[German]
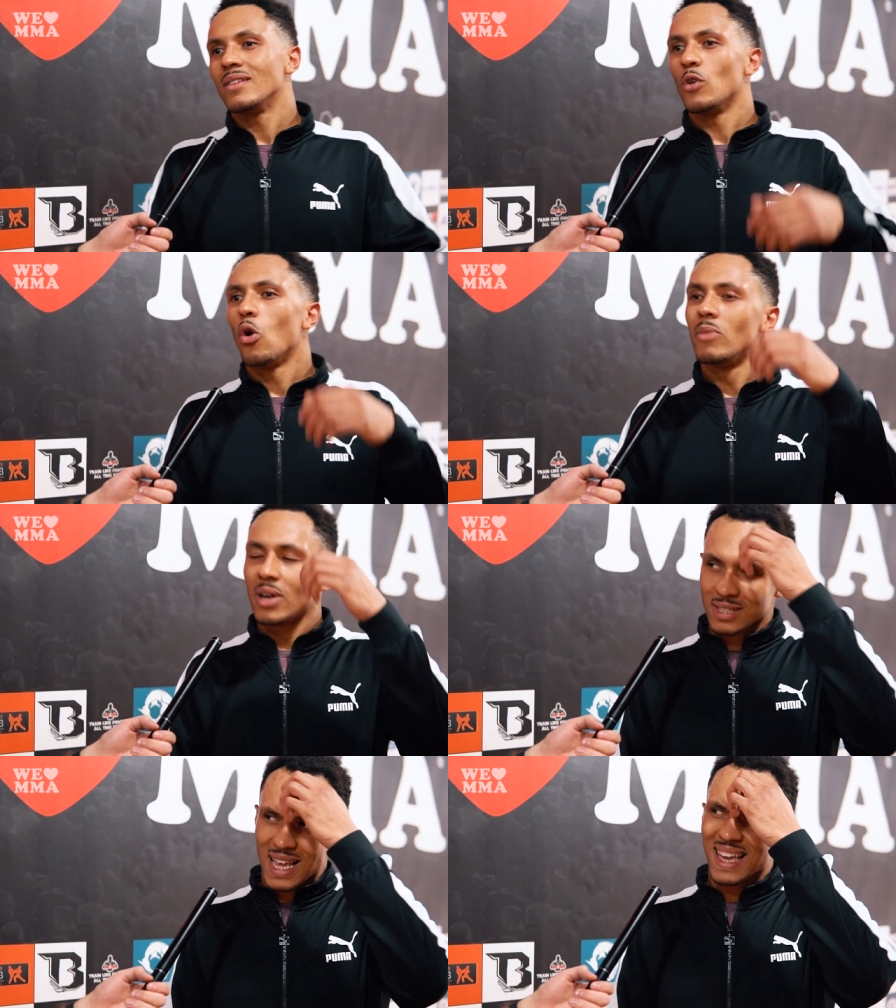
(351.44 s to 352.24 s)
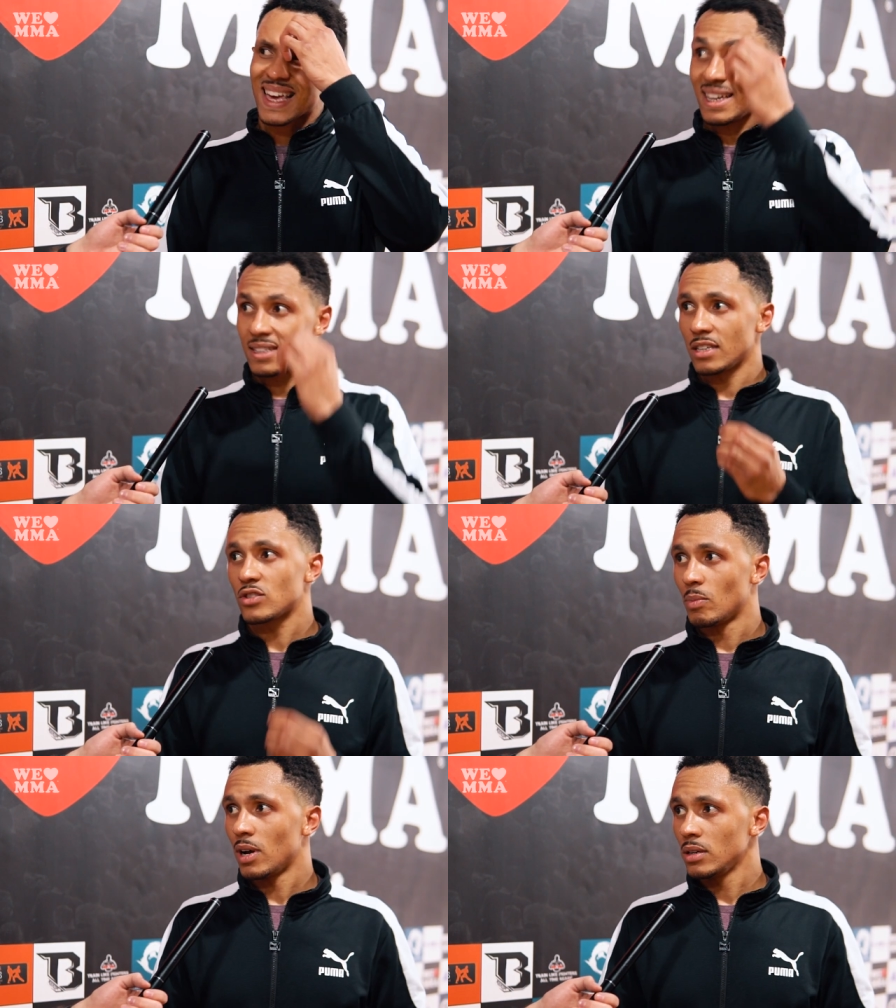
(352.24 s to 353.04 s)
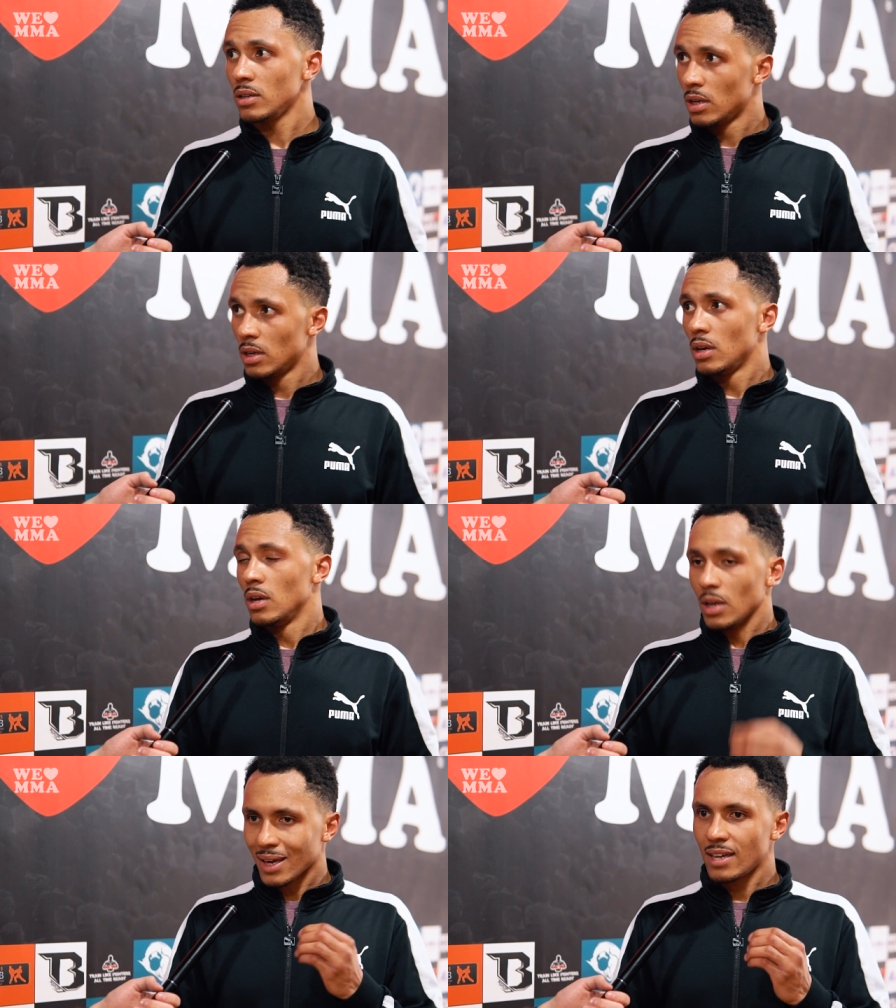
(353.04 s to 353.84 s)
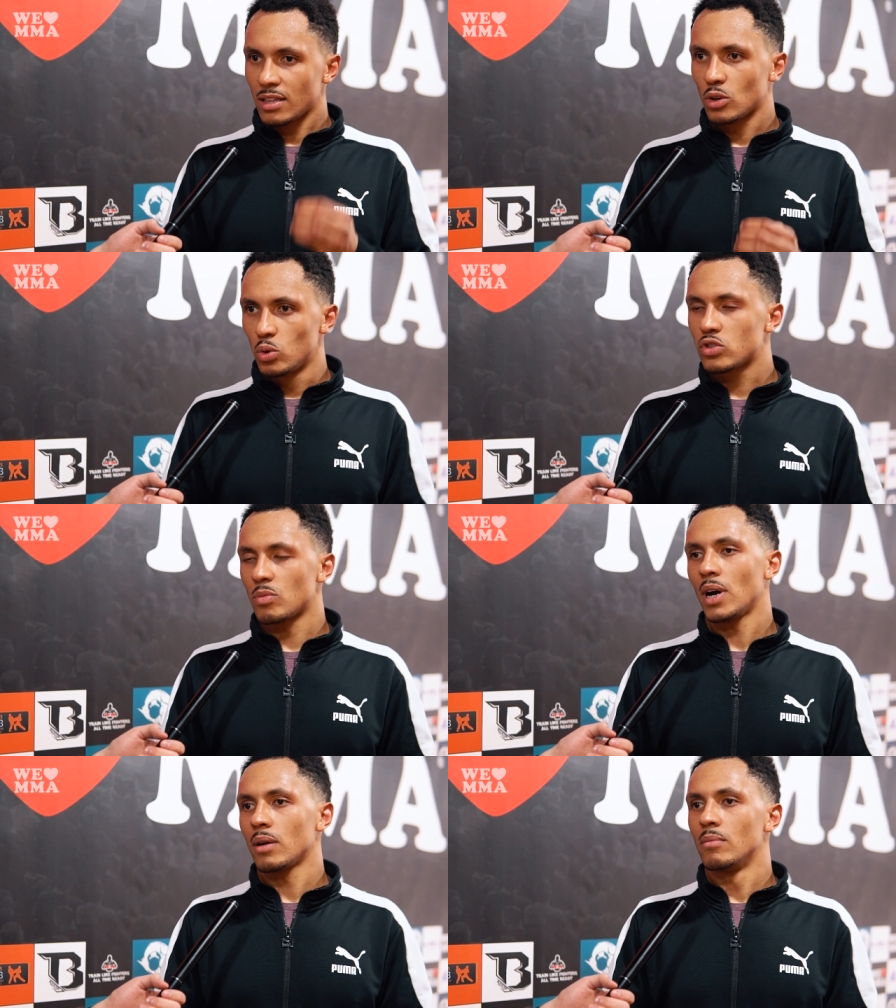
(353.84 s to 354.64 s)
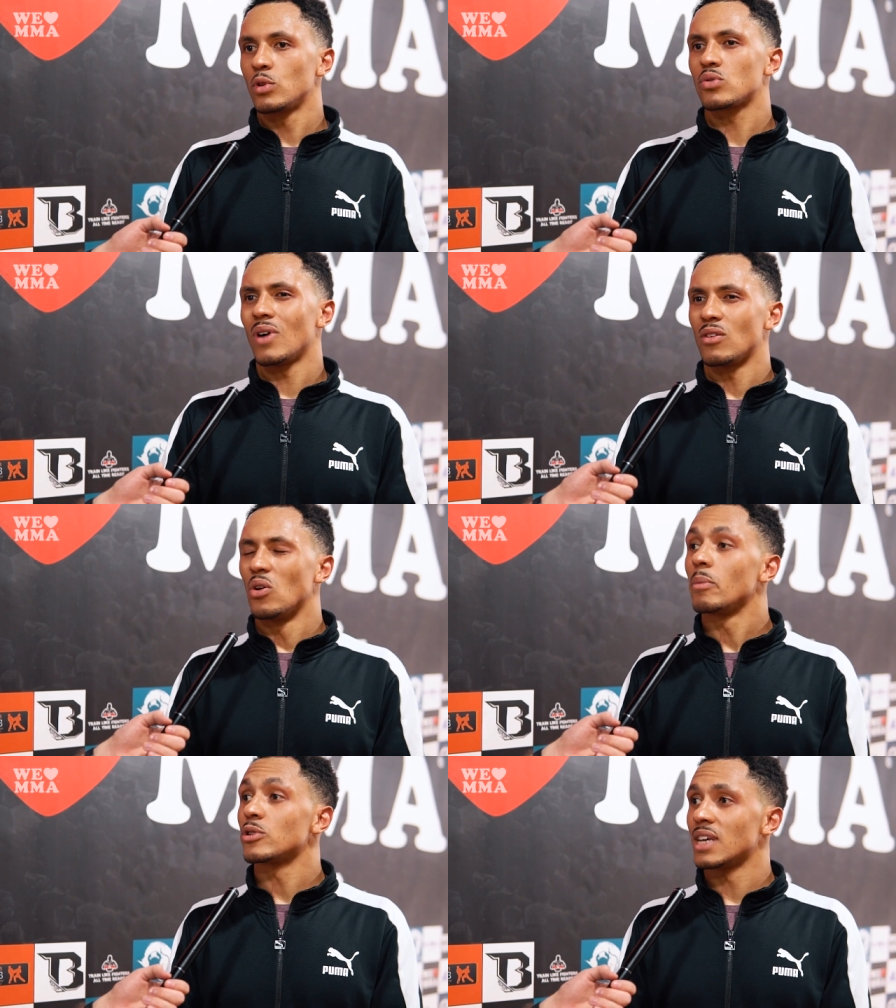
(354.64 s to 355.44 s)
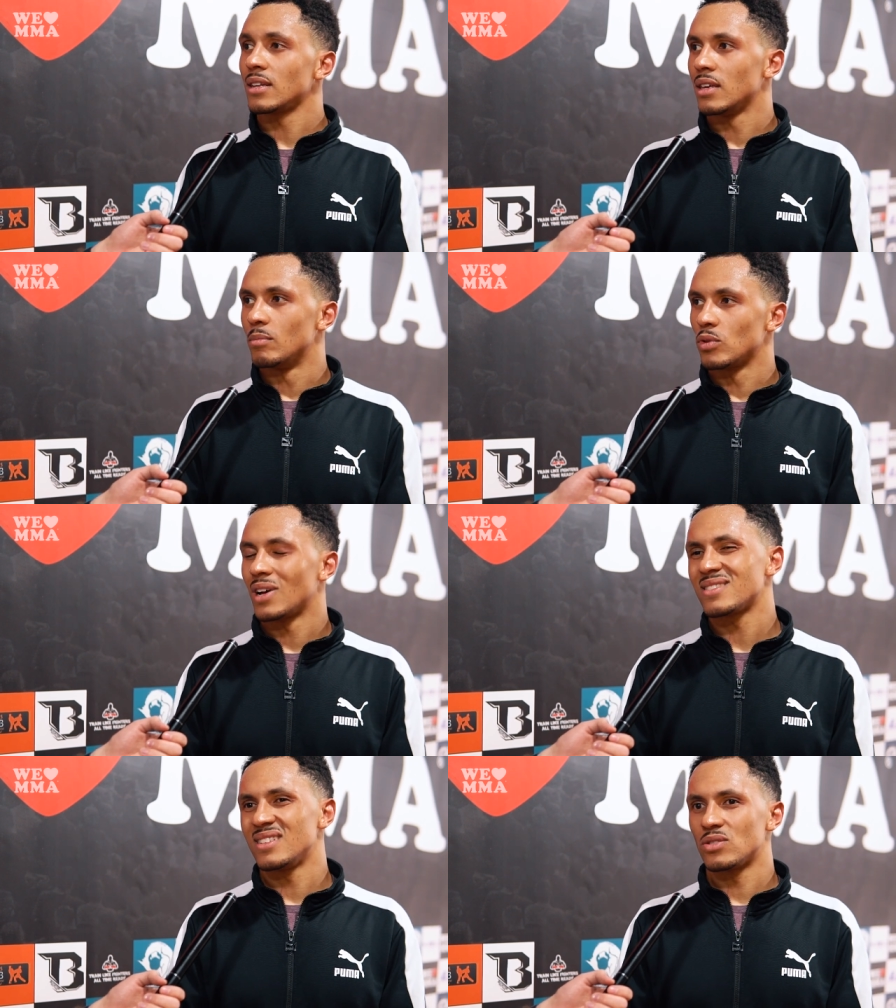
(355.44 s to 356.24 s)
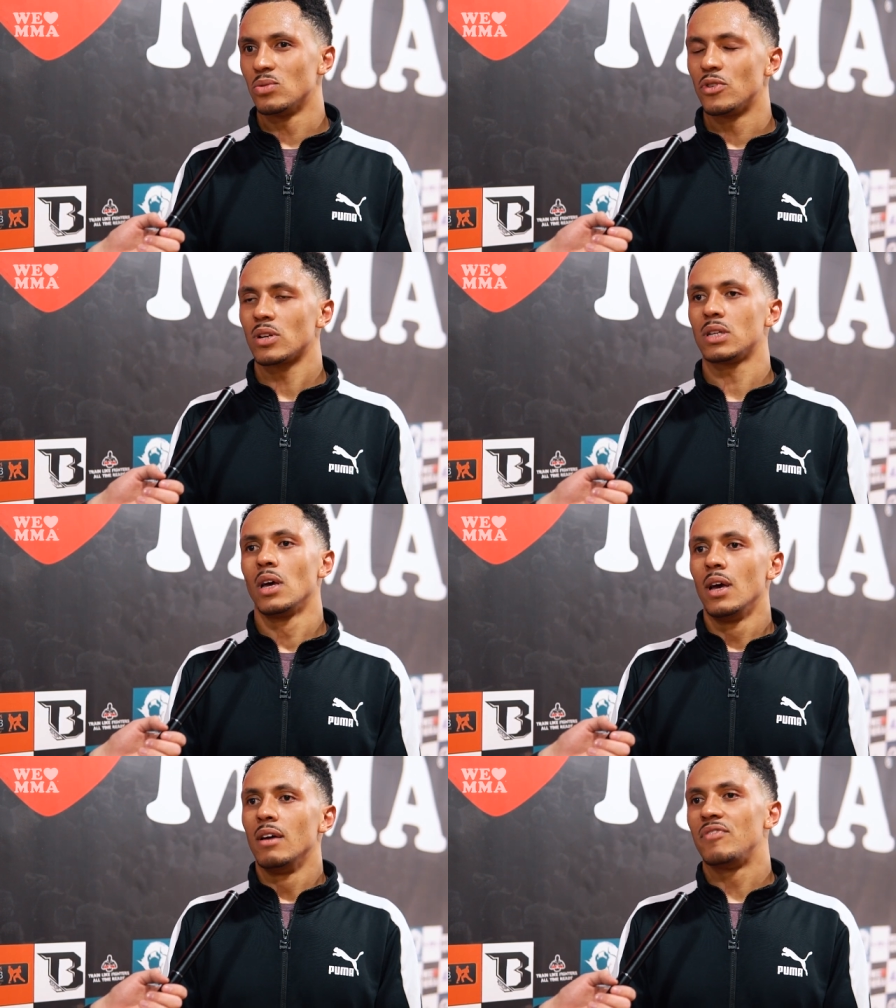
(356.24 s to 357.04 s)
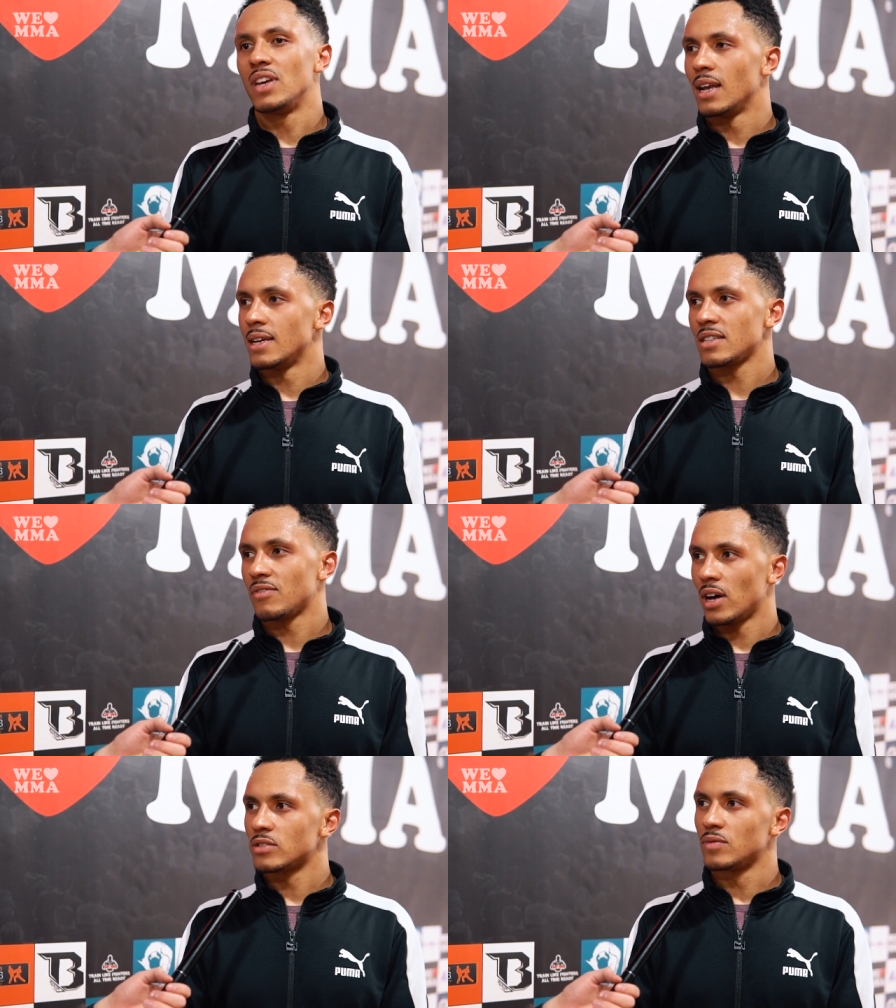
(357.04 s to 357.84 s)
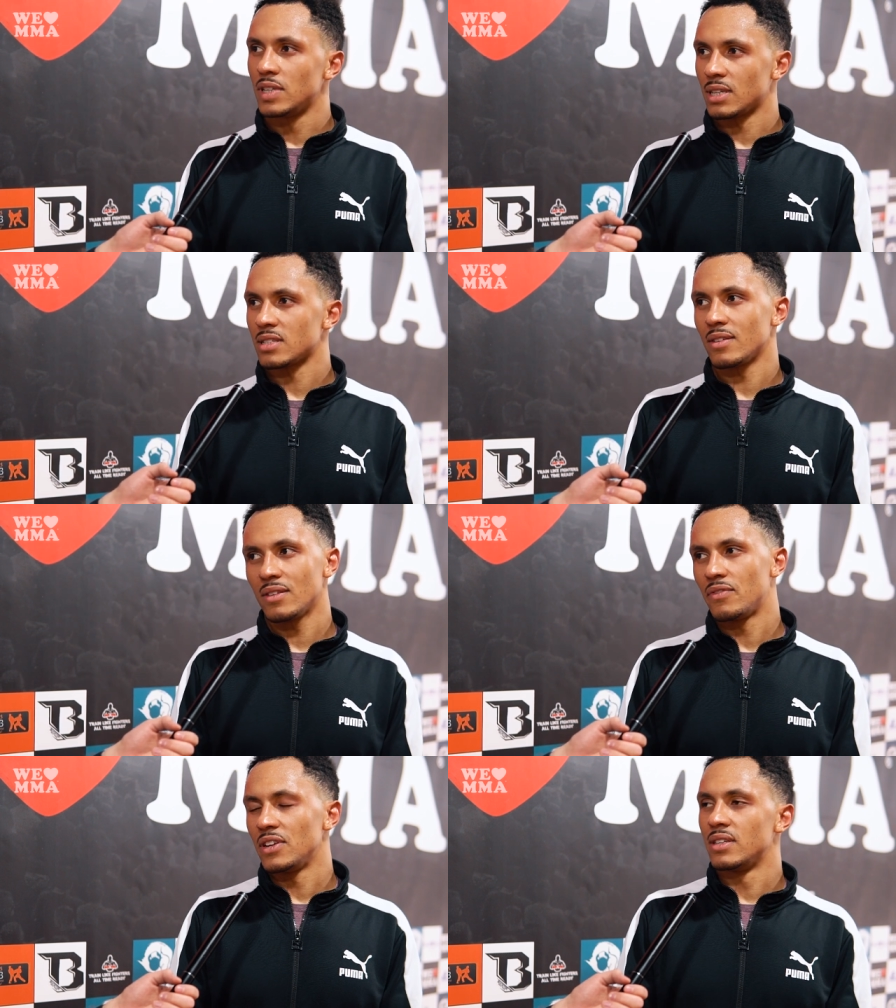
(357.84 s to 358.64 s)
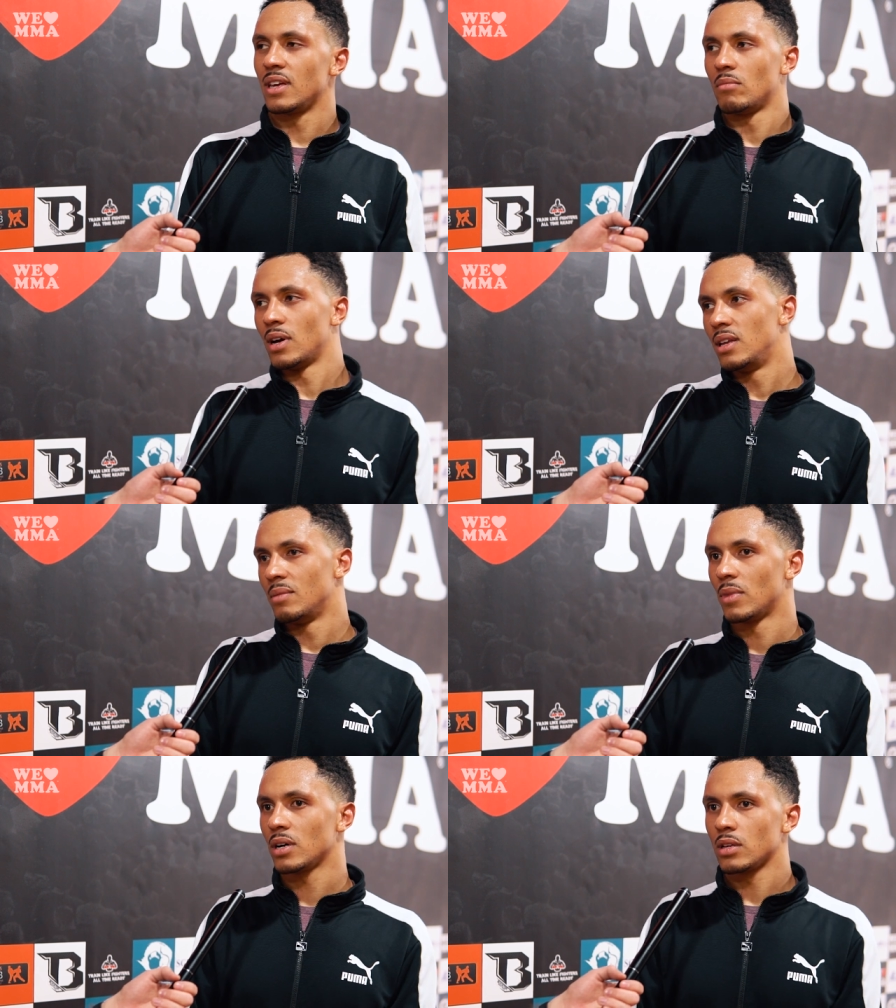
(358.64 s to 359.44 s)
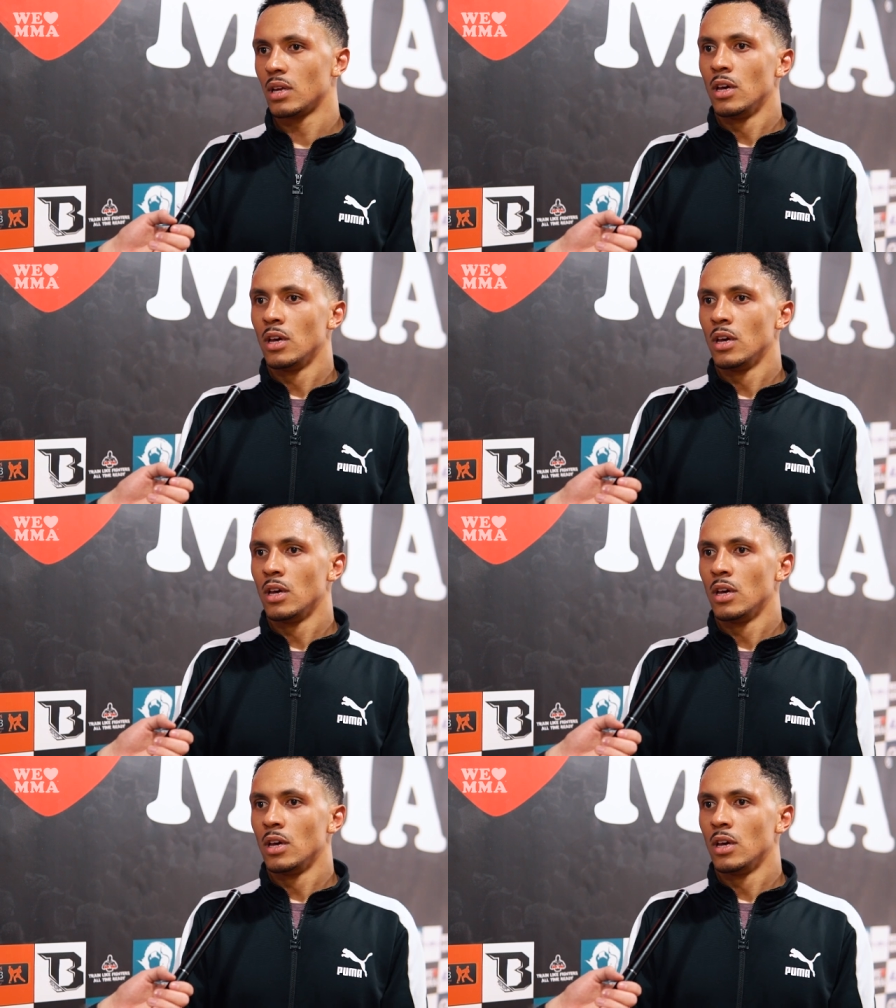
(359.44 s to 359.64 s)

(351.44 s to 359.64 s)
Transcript: um eine Sache richtig zu machen, richtig gut zu machen, musst du halt 100% geben. Und du kannst nicht so wirklich viergleisig fahren, so wie ich das in vielen Dingen in meinem Leben mache.